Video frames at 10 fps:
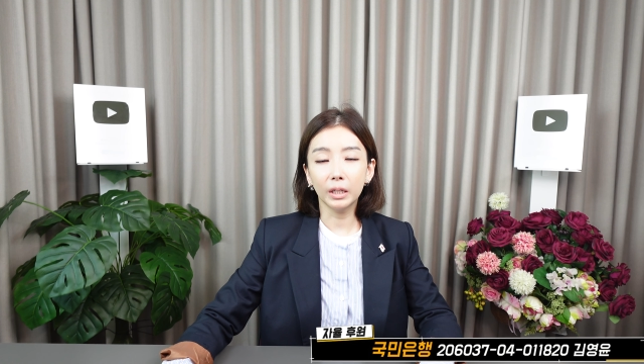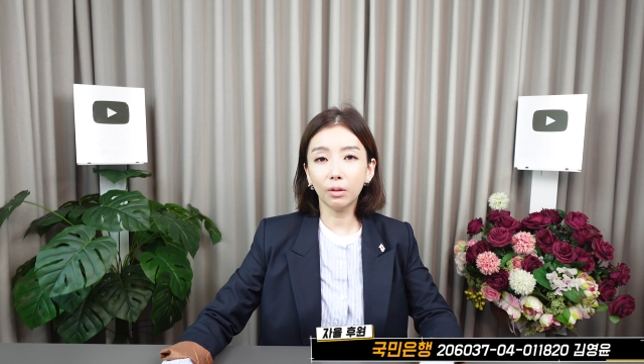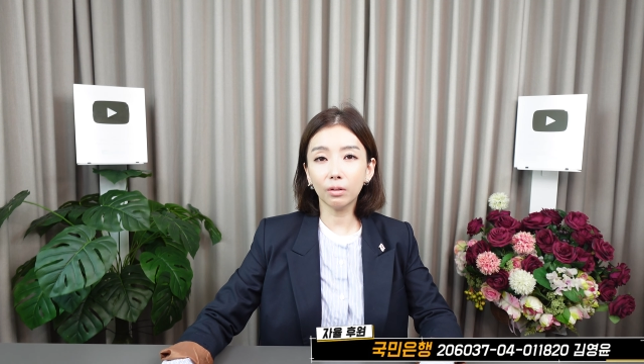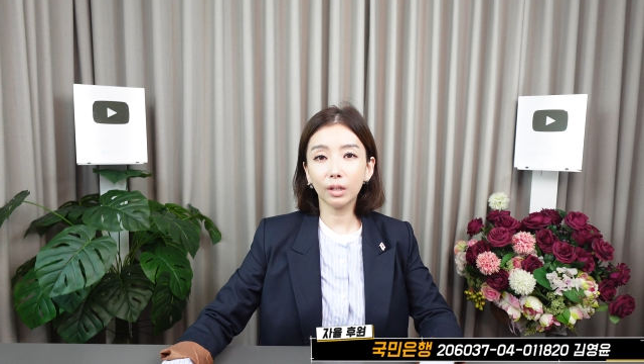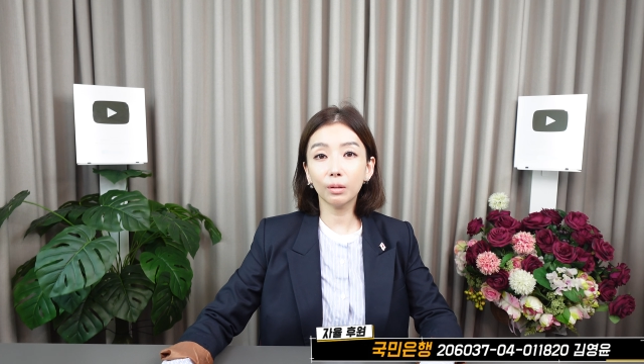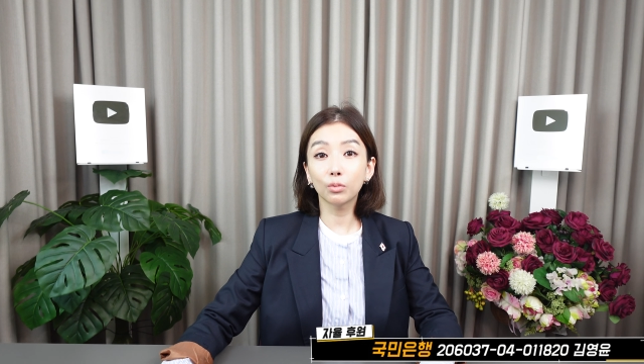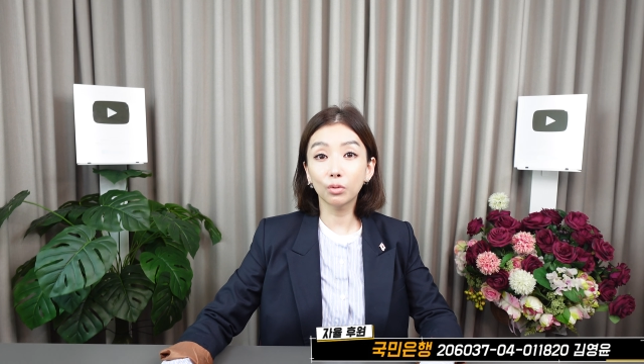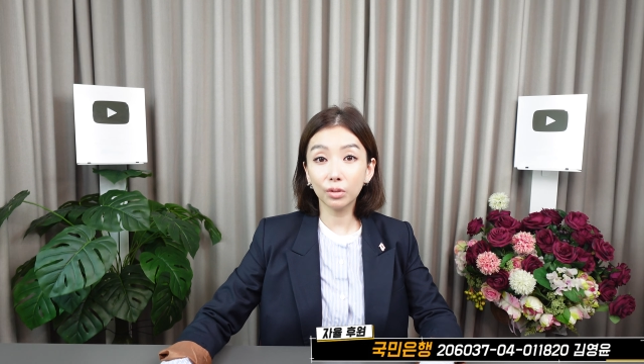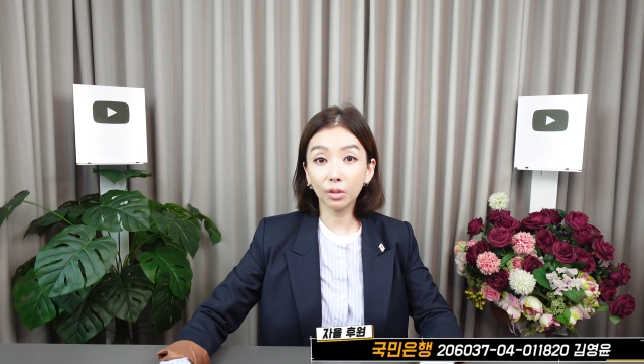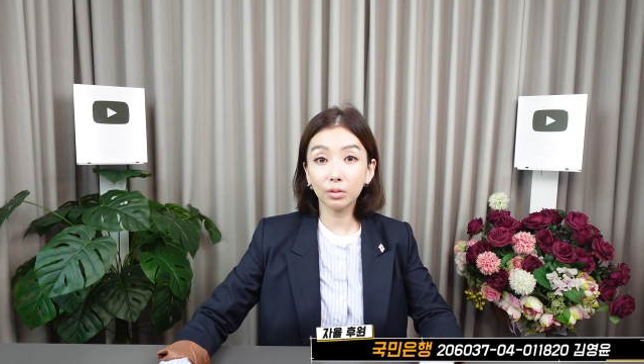이렇게
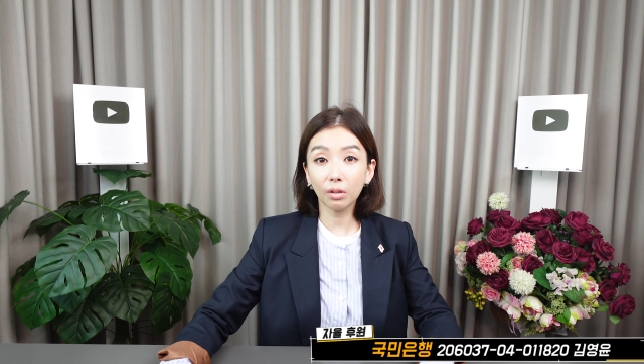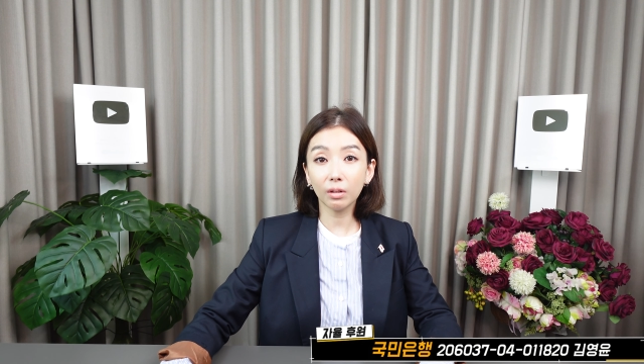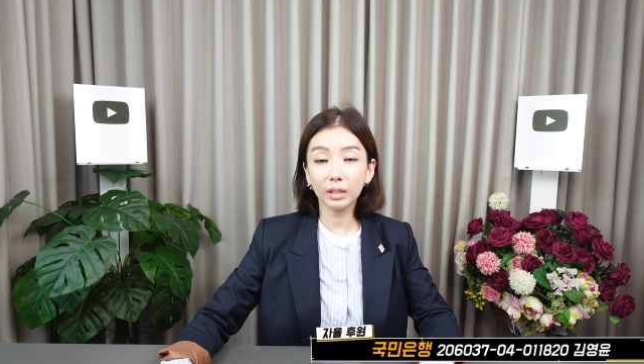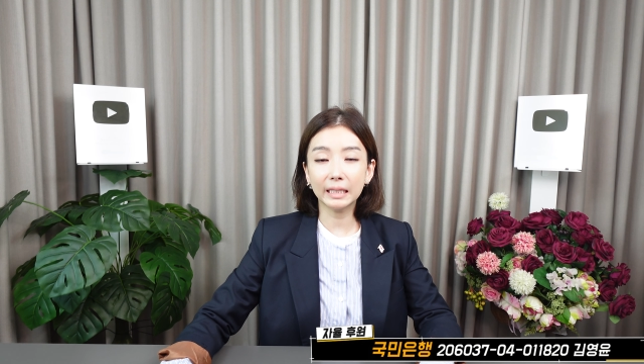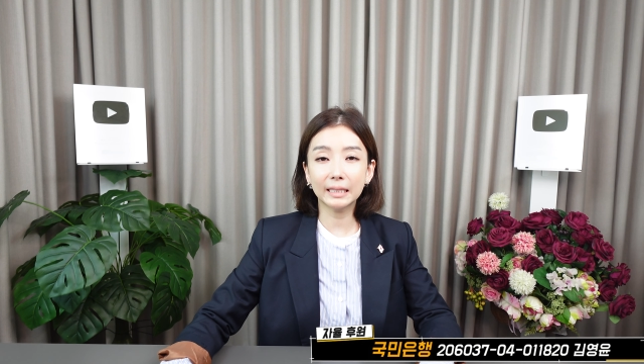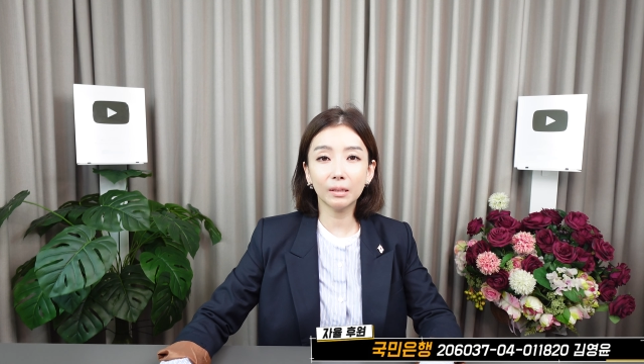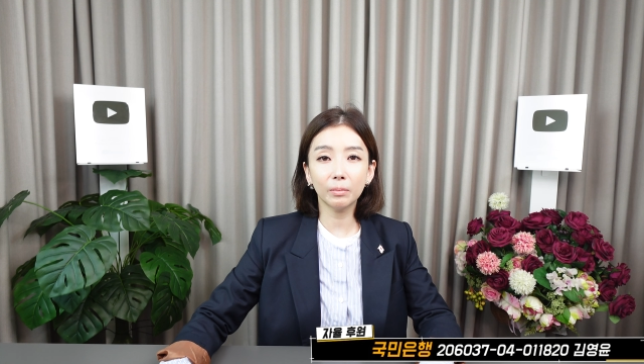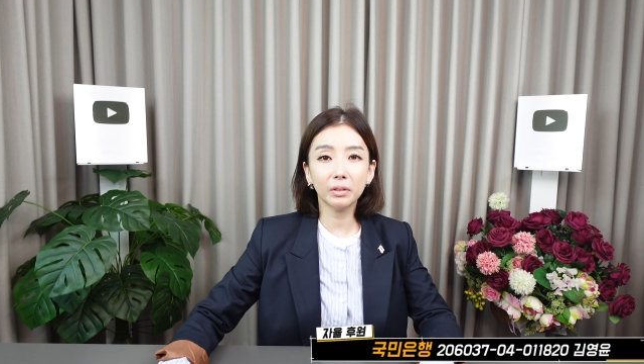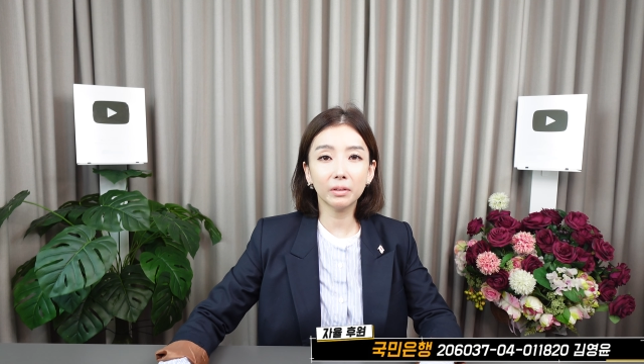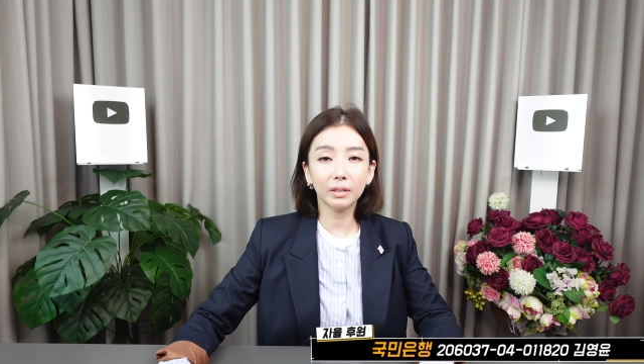뭉쳐서
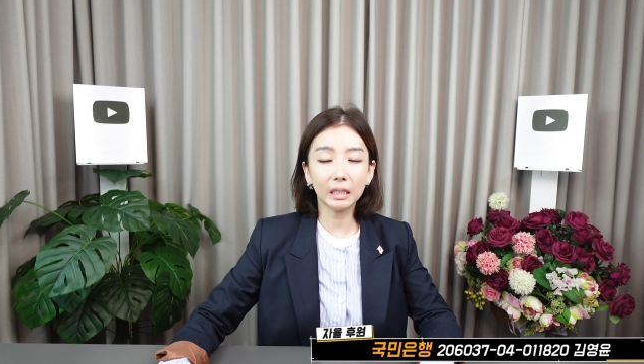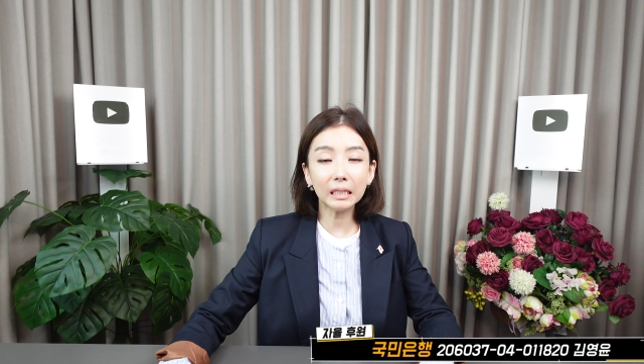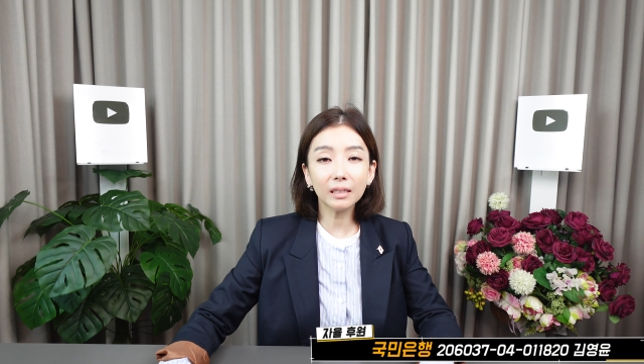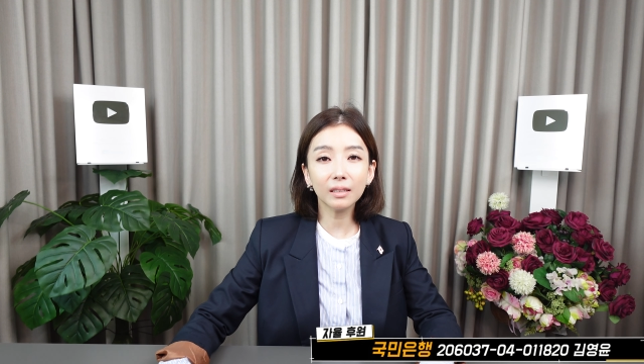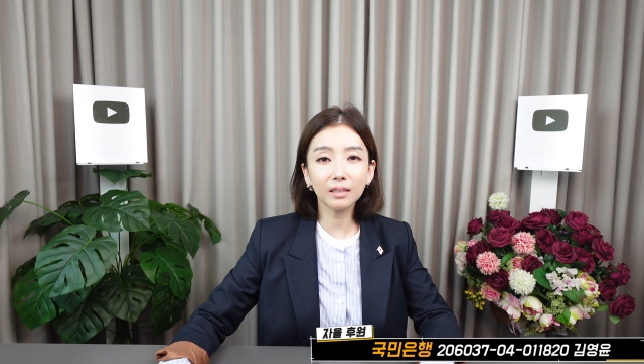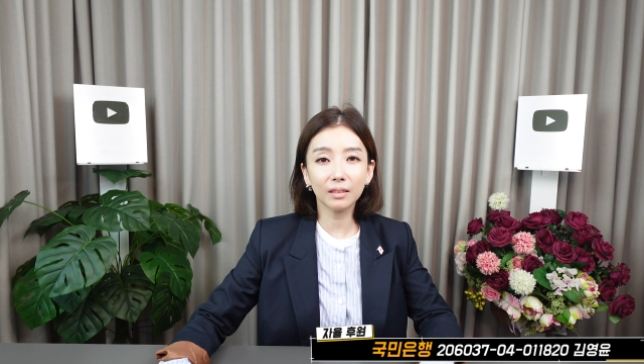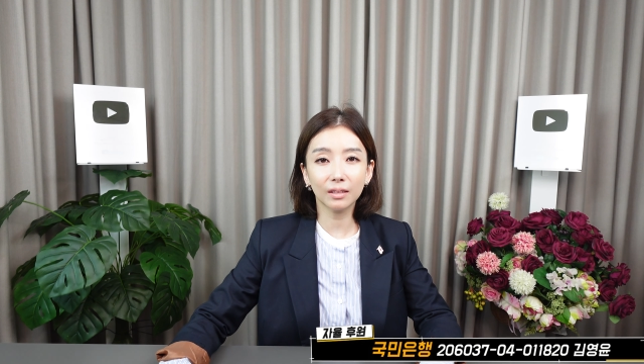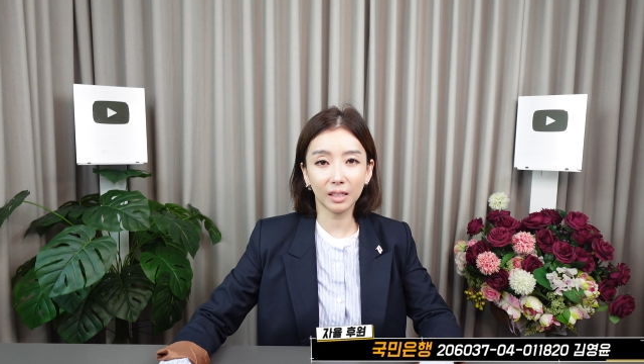이재명 1급